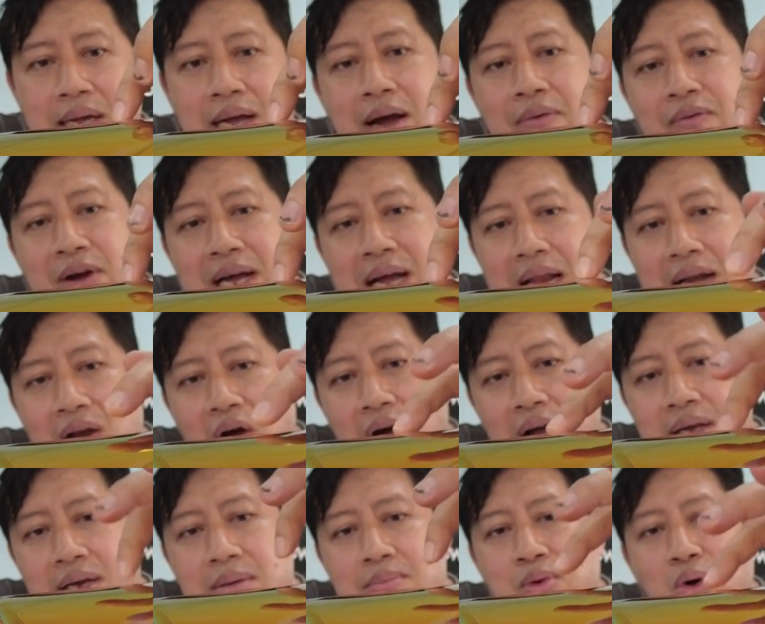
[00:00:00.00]
คำว่ากันรอ
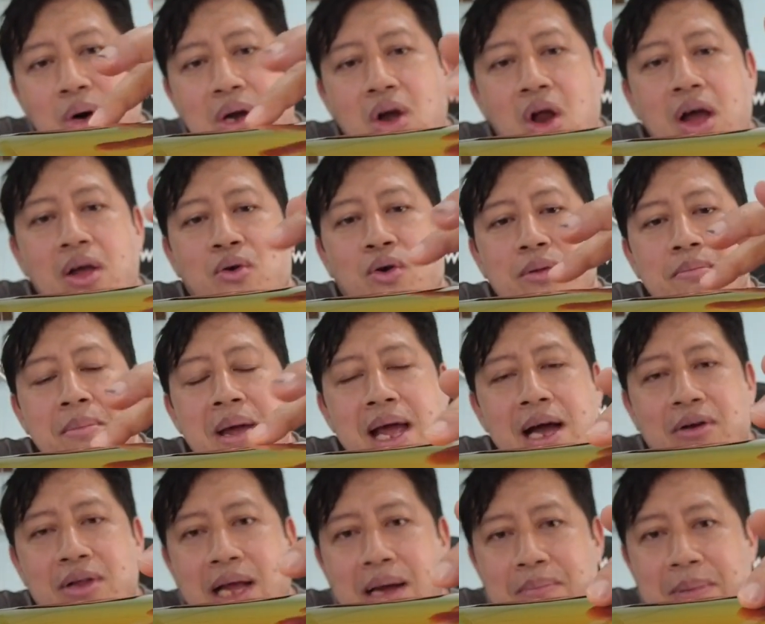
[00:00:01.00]
ยคือพวกรอยขนแม
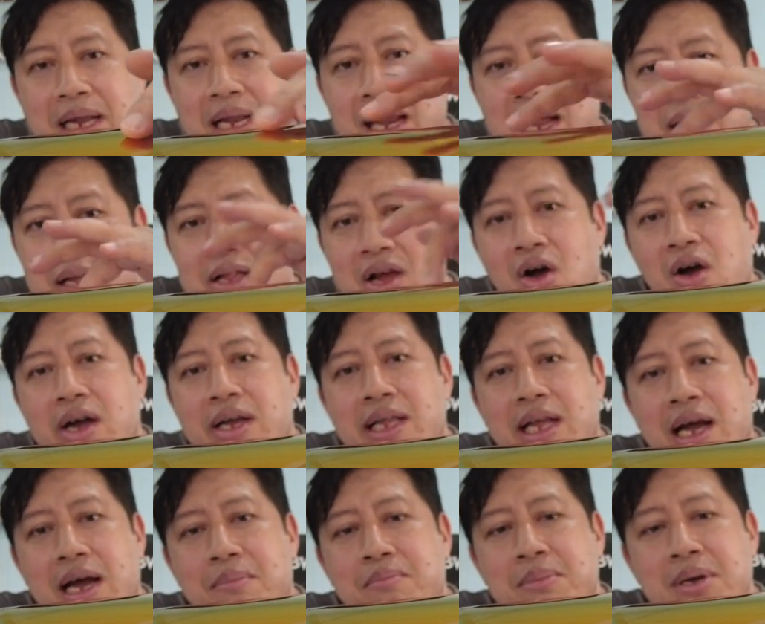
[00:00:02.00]
วนะครับเล็กๆน้อย
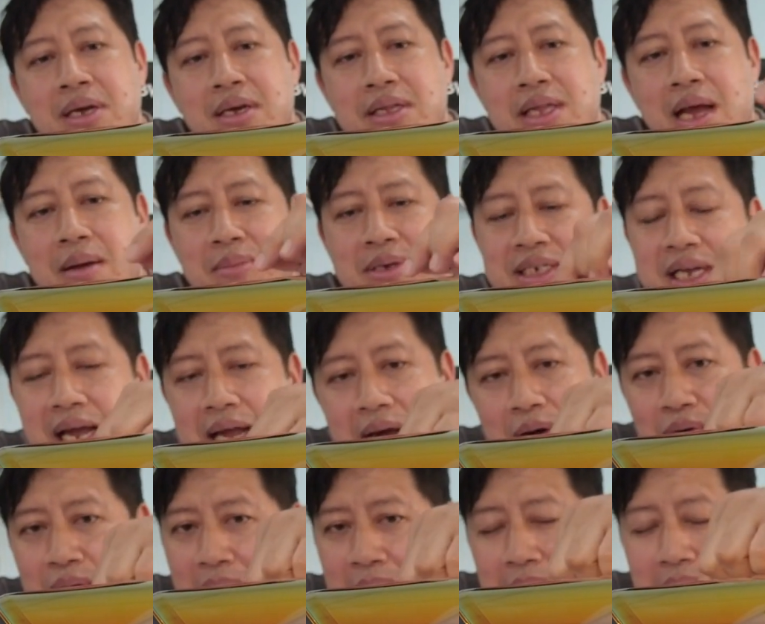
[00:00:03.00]
นะครับ แต่ไม่ใช่
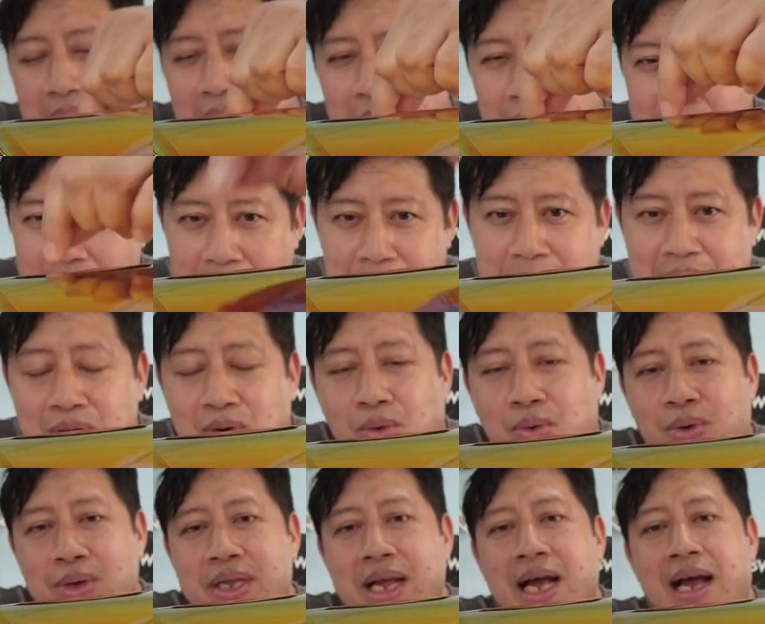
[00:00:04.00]
เอาเอาอะไรไป
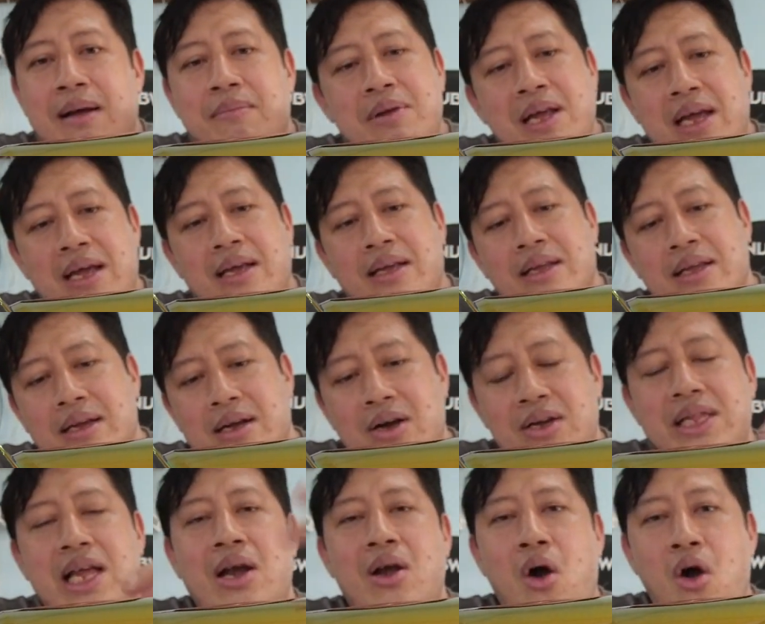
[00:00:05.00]
ขูดนะครับเนี่ยก็
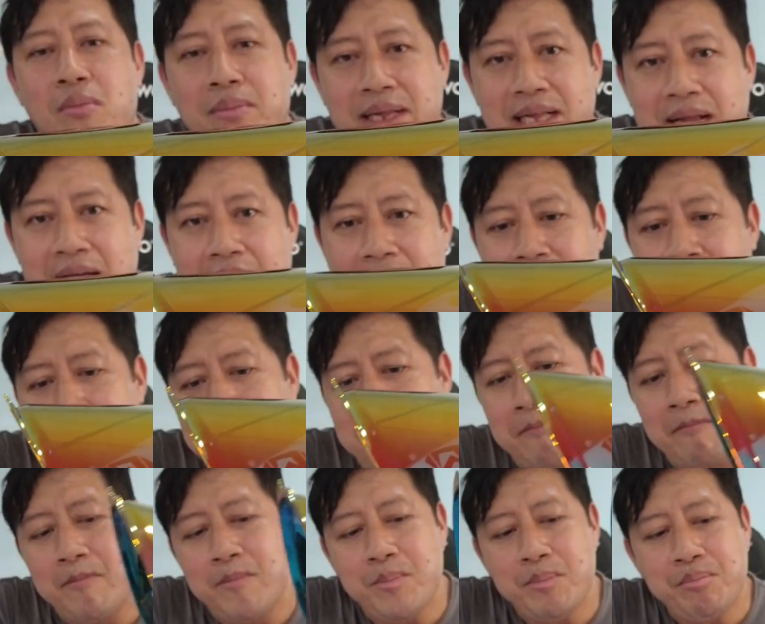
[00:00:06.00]
ถลอกเหมือนกัน
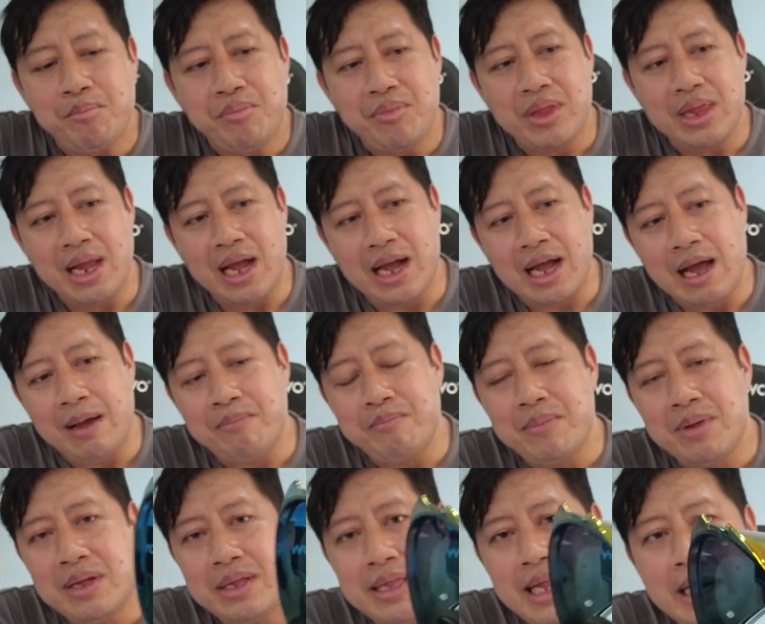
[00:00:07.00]
นะครับ
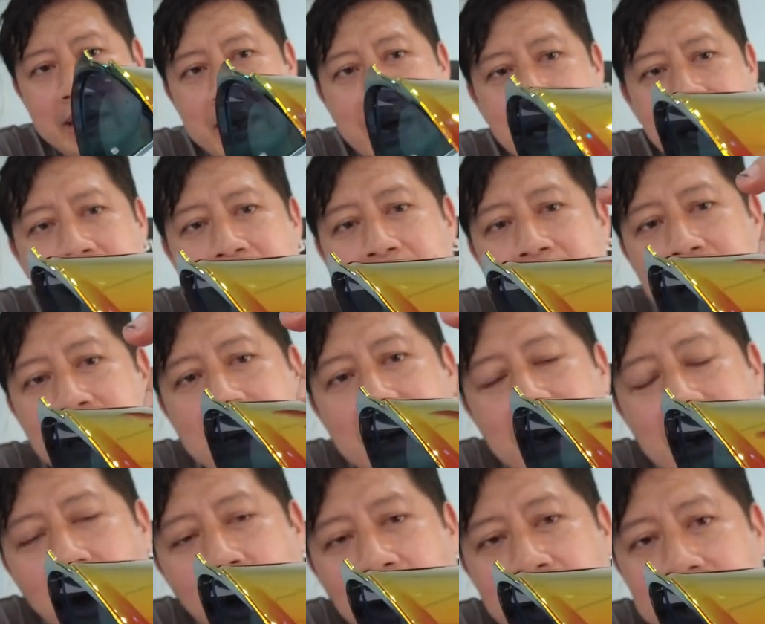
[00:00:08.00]
แต่ถ้า
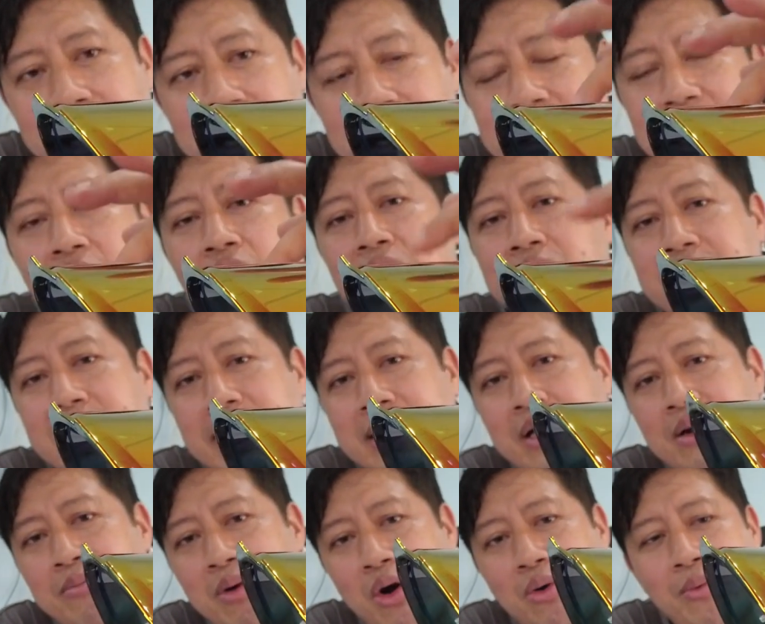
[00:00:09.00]
รอยเล็กๆน้อยเนี่ย
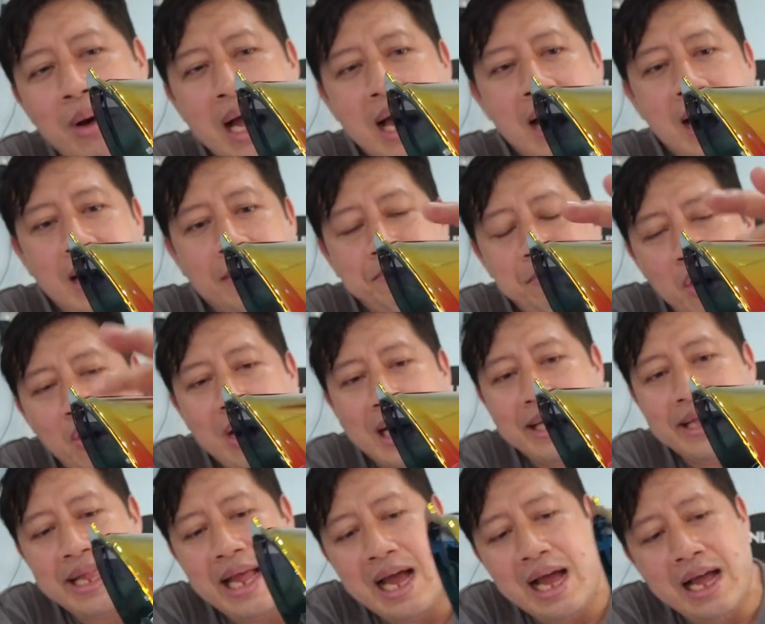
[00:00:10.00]
ต้องบอกว่าป้องกั
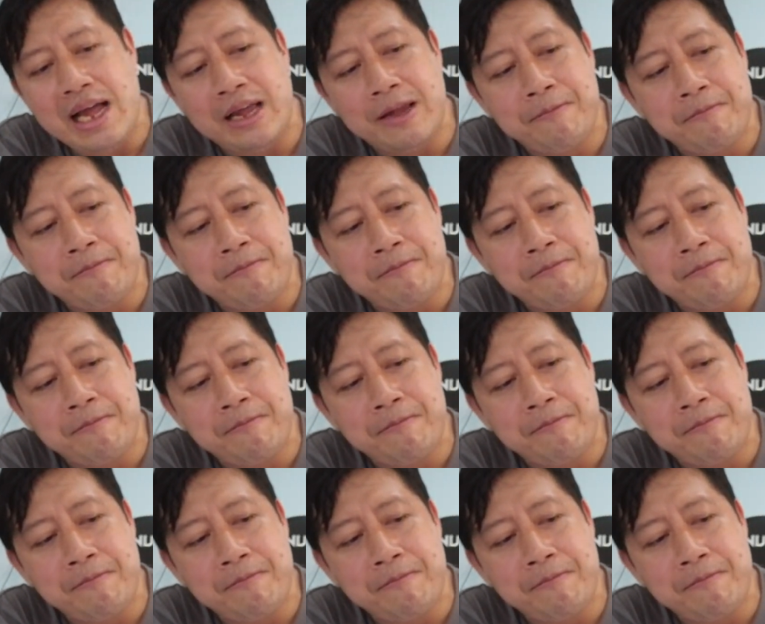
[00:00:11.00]
นได้